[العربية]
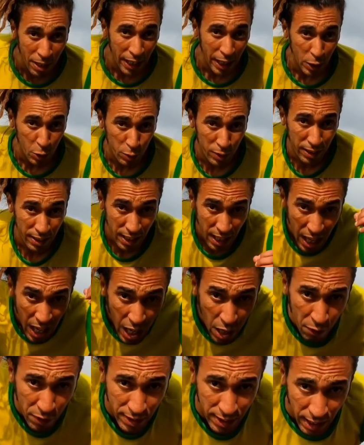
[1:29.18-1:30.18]
ملي كتوصل
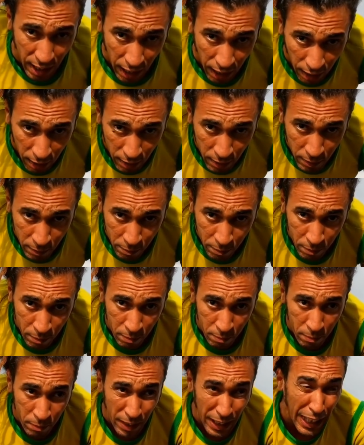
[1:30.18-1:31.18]
1000 ساعه
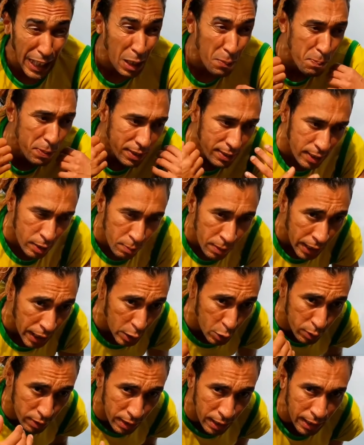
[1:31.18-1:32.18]
غير بزز ملي
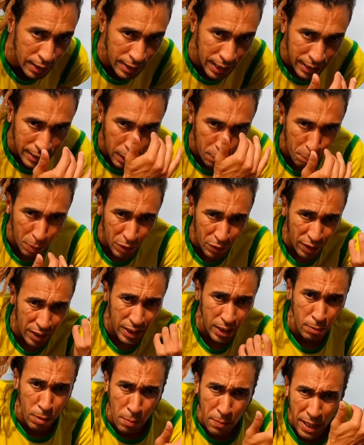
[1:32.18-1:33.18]
كتوصل كتبقى تهبط فوق
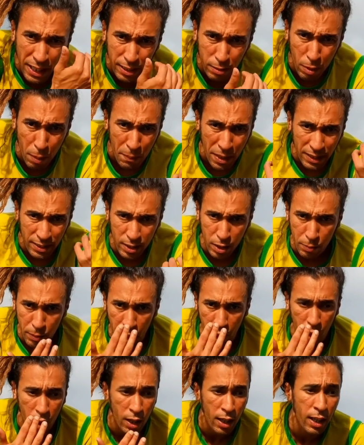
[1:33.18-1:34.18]
800 700
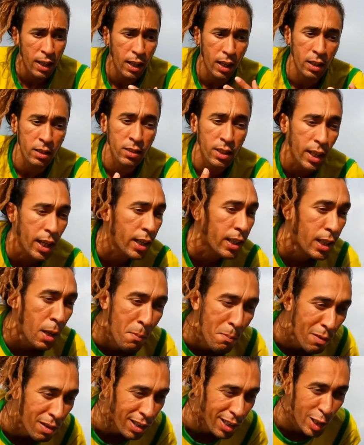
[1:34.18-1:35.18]
600 انت غير
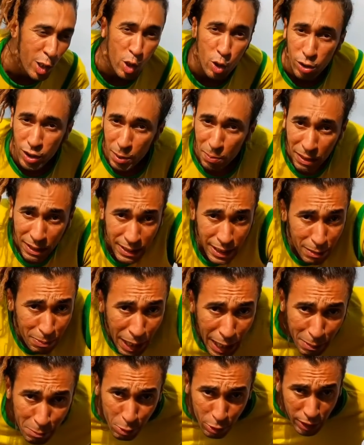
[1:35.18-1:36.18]
كمل اليوتيوب كدير
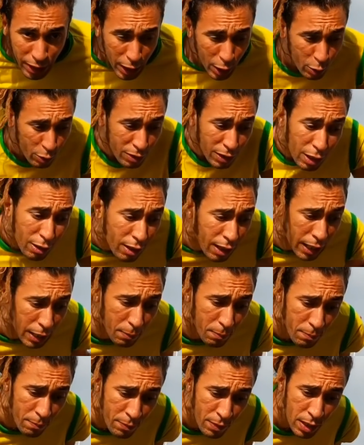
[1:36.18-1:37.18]
بحال الموكا اخو الله
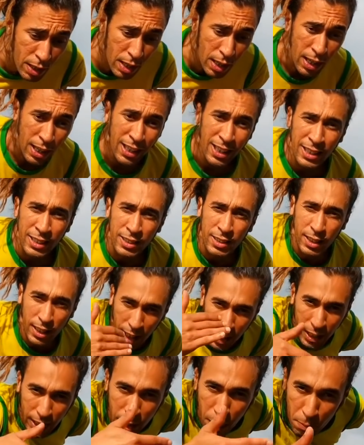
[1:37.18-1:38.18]
اعلم انت
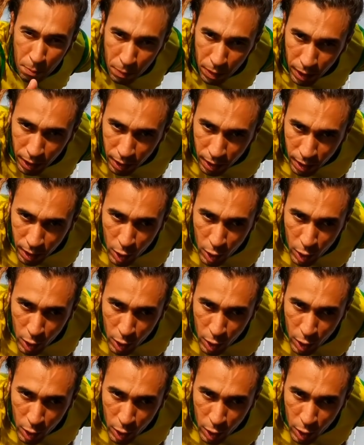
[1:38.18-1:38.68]
غير كمل